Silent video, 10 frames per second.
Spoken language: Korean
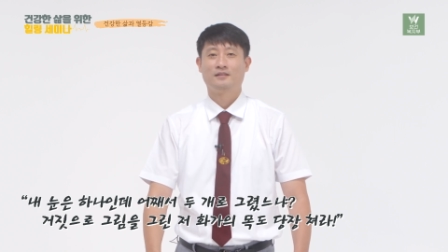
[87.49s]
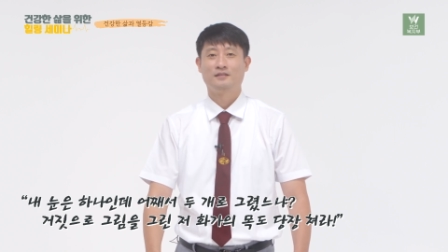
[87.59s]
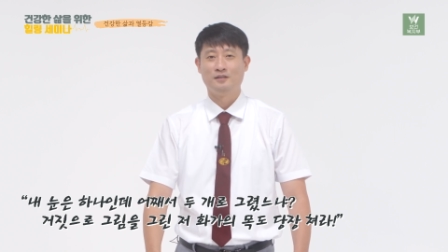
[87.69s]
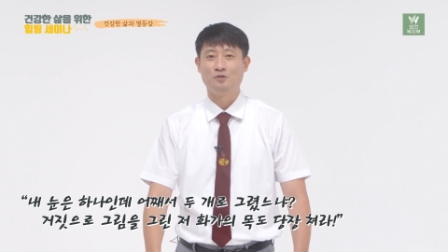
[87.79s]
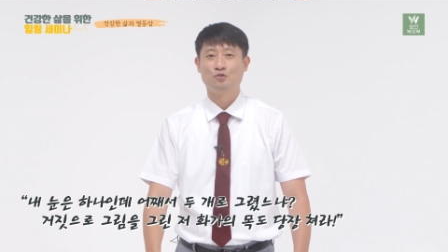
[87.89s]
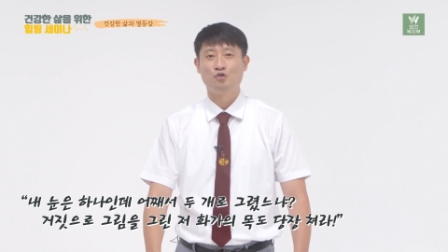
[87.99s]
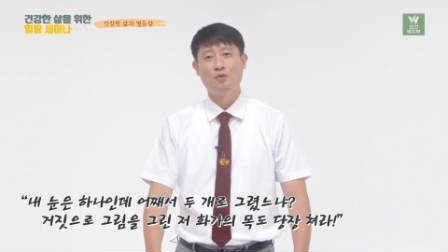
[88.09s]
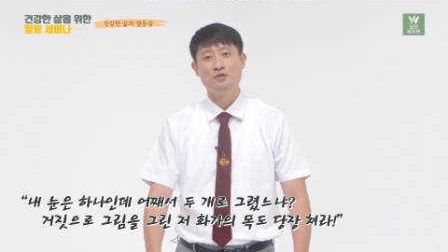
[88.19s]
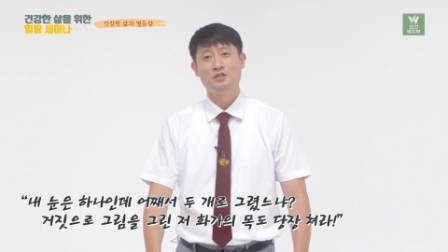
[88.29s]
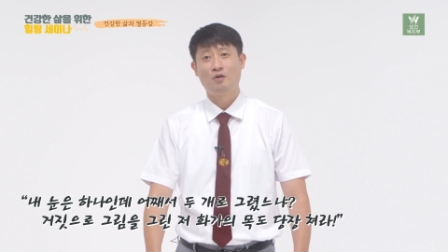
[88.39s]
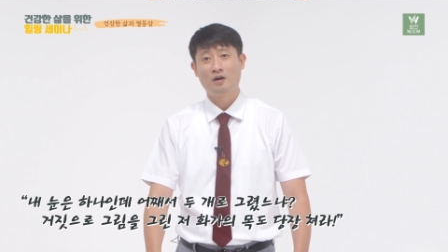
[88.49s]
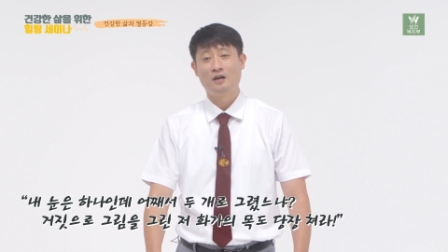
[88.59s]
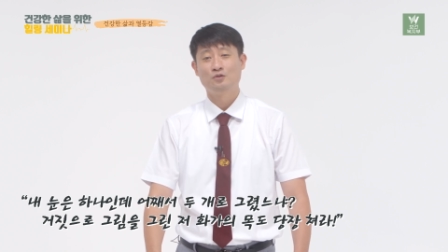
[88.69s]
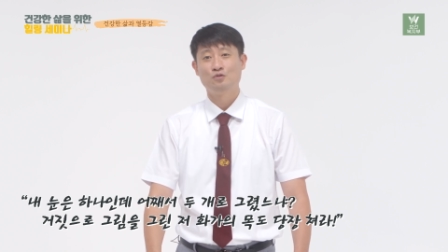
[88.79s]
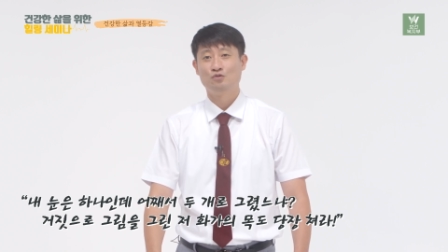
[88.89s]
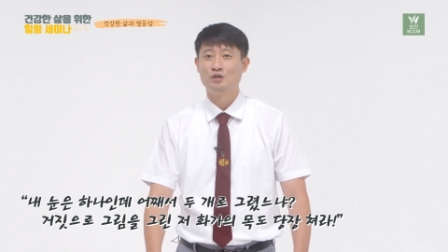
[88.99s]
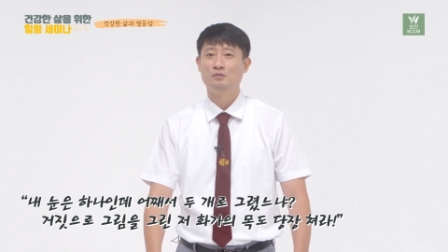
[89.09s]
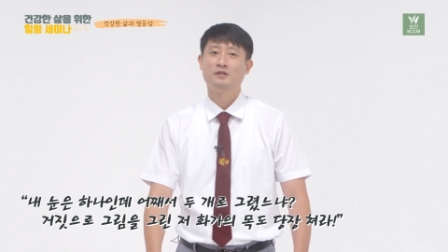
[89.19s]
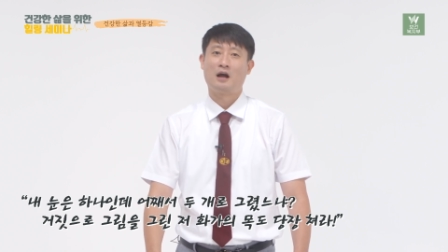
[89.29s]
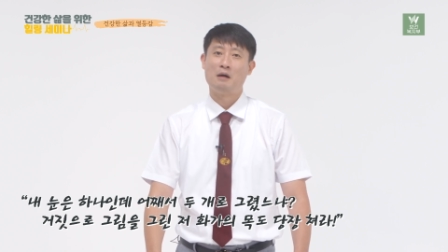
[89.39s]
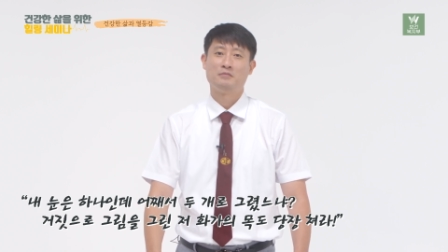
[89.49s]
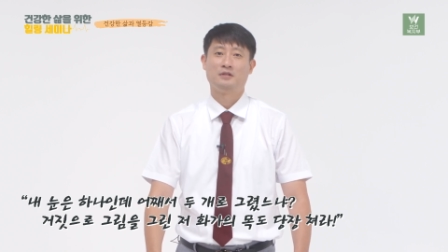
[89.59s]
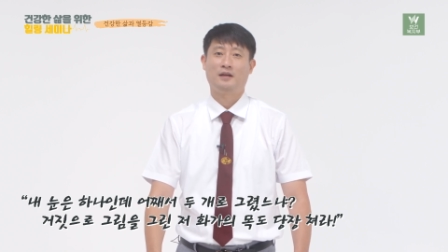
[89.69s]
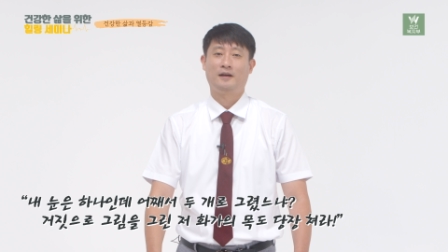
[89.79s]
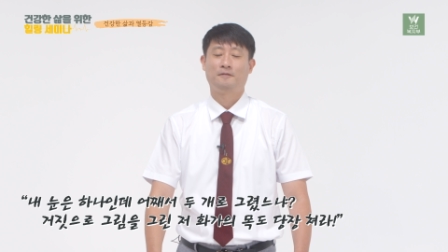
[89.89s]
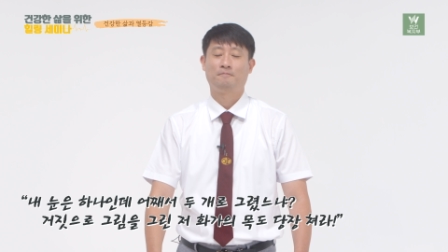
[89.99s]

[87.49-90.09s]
그리고 두 번째 화가도 죽임을 당합니다.